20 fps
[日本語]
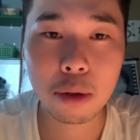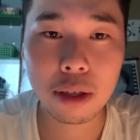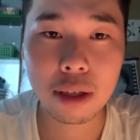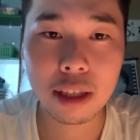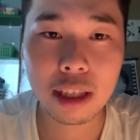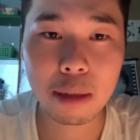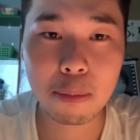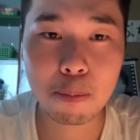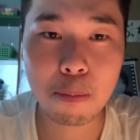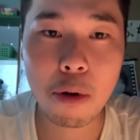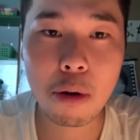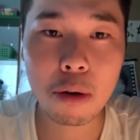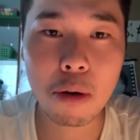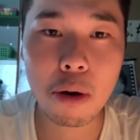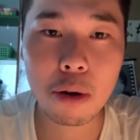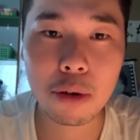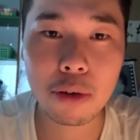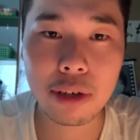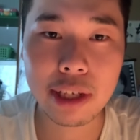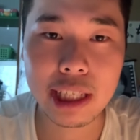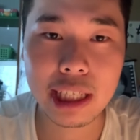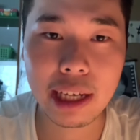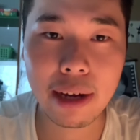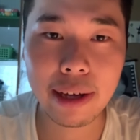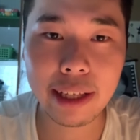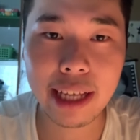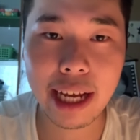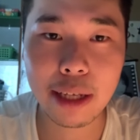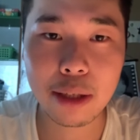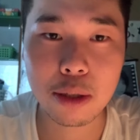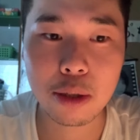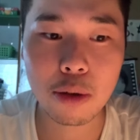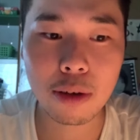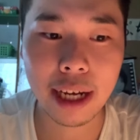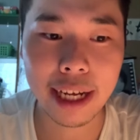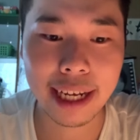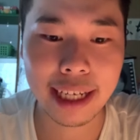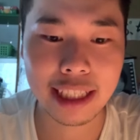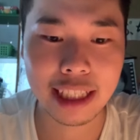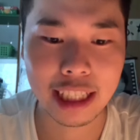日本航空石川対鶴岡
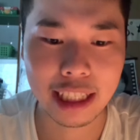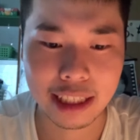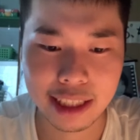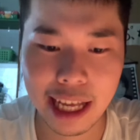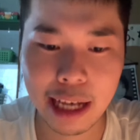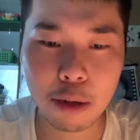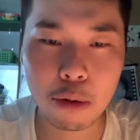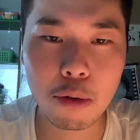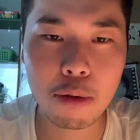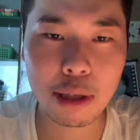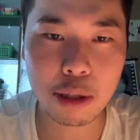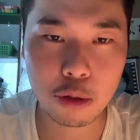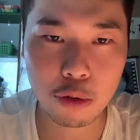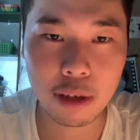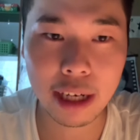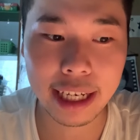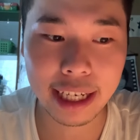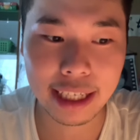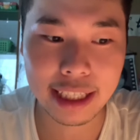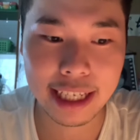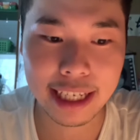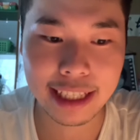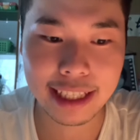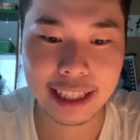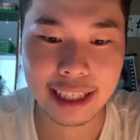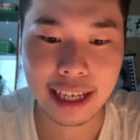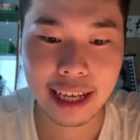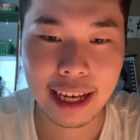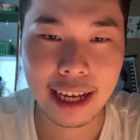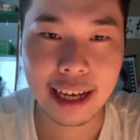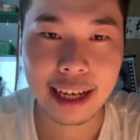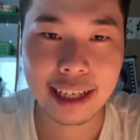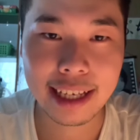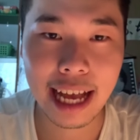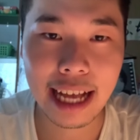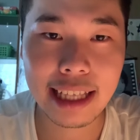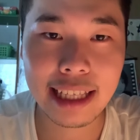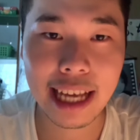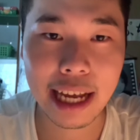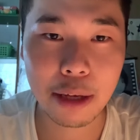東、先行は鶴岡東です。
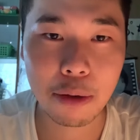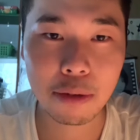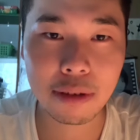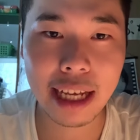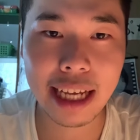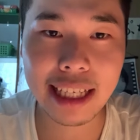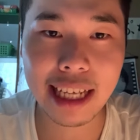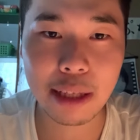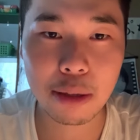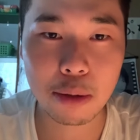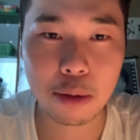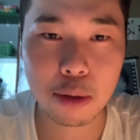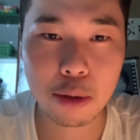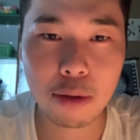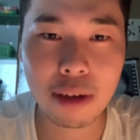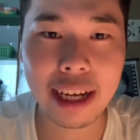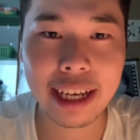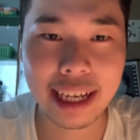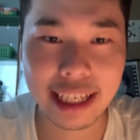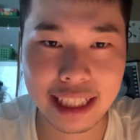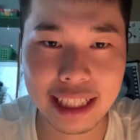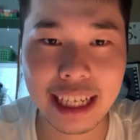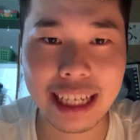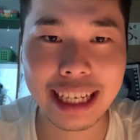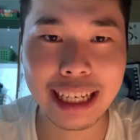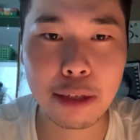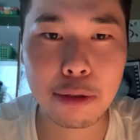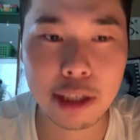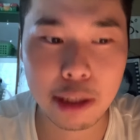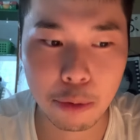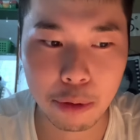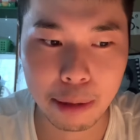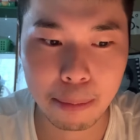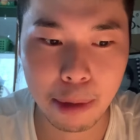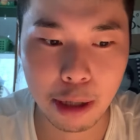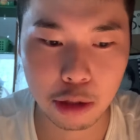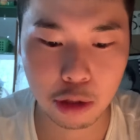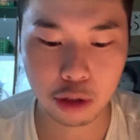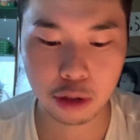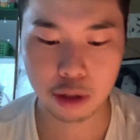現在4対3と鶴岡東がリードしており
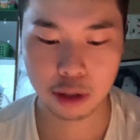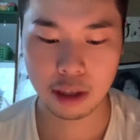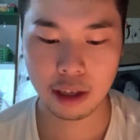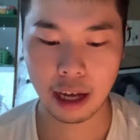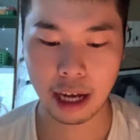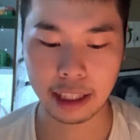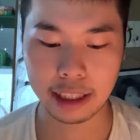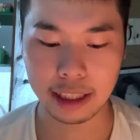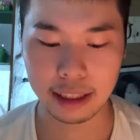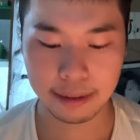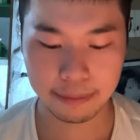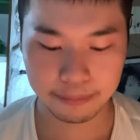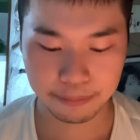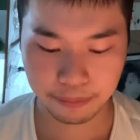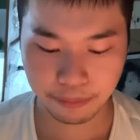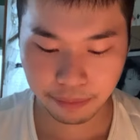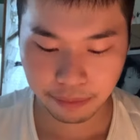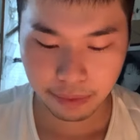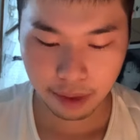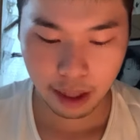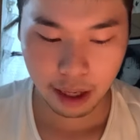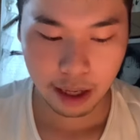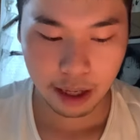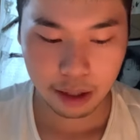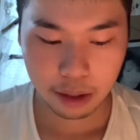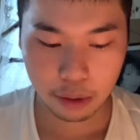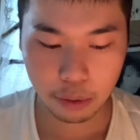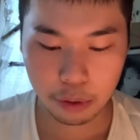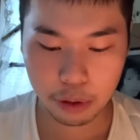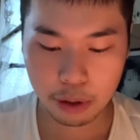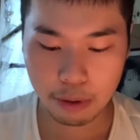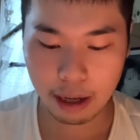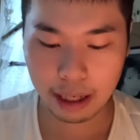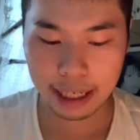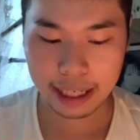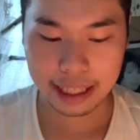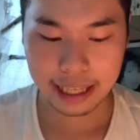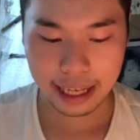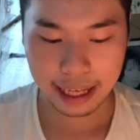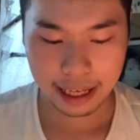ます。はい。というわ
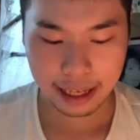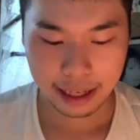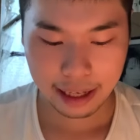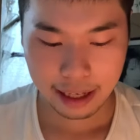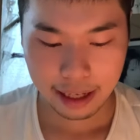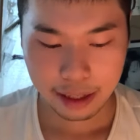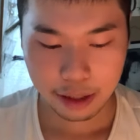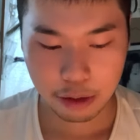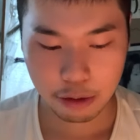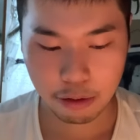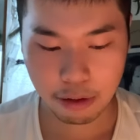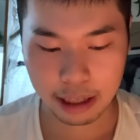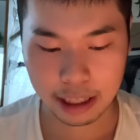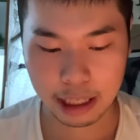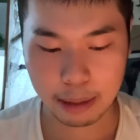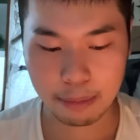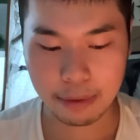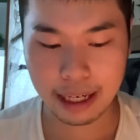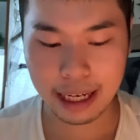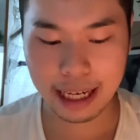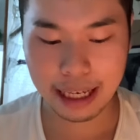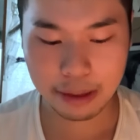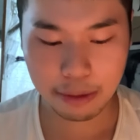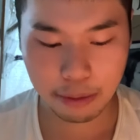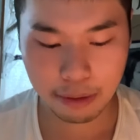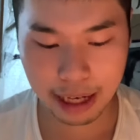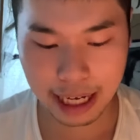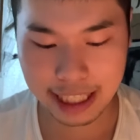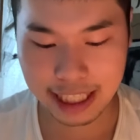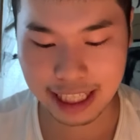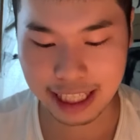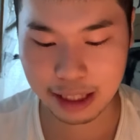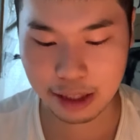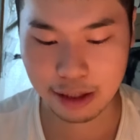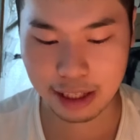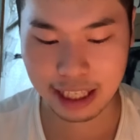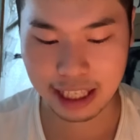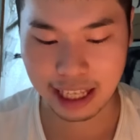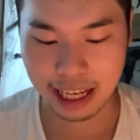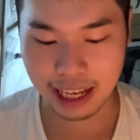けで、今日は木村屋のお菓子に
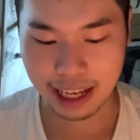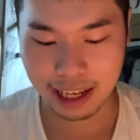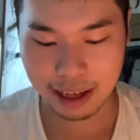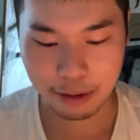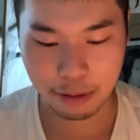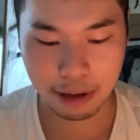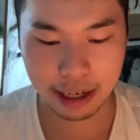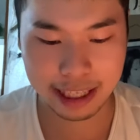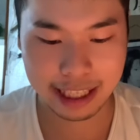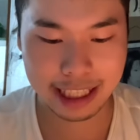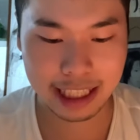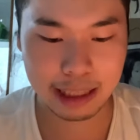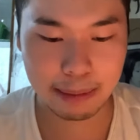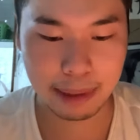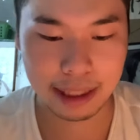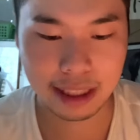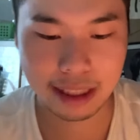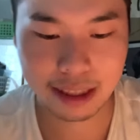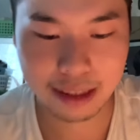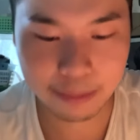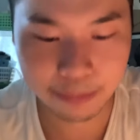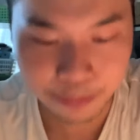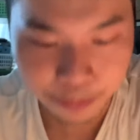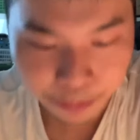ついてお話しします。